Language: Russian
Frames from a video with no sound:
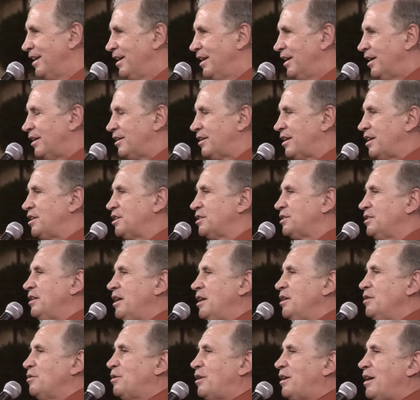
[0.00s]
Я не
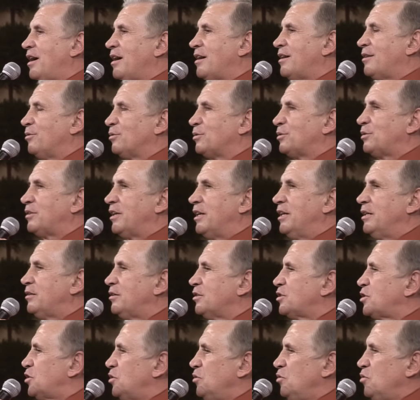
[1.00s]
знаю, как вот
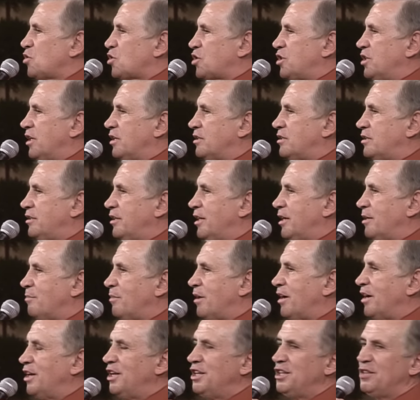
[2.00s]
это сложная
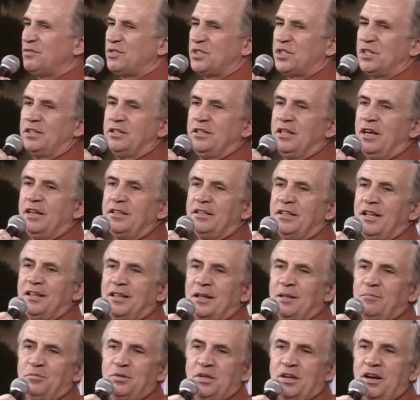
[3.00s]
тема, и не всегда она
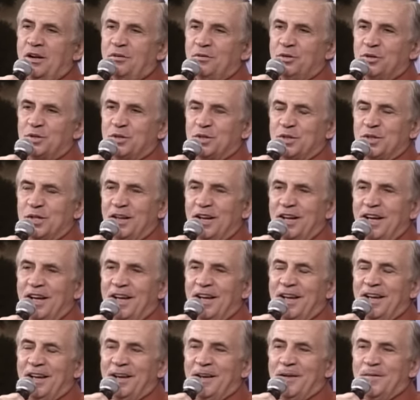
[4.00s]
нам нравится.
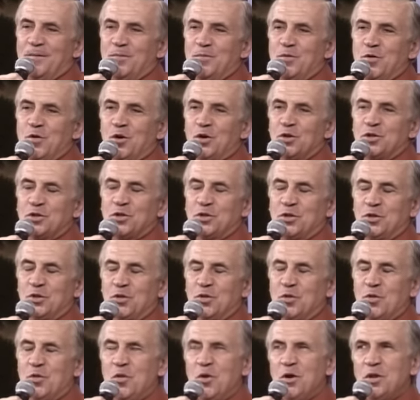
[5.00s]
Но с
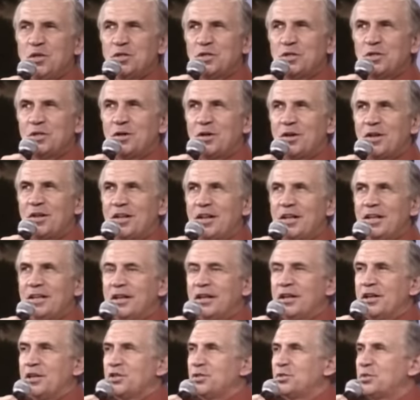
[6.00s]
другой стороны,
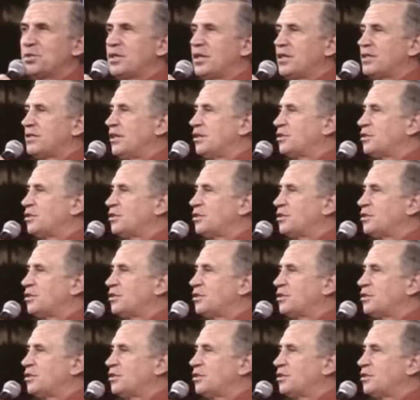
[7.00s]
я хочу сказать,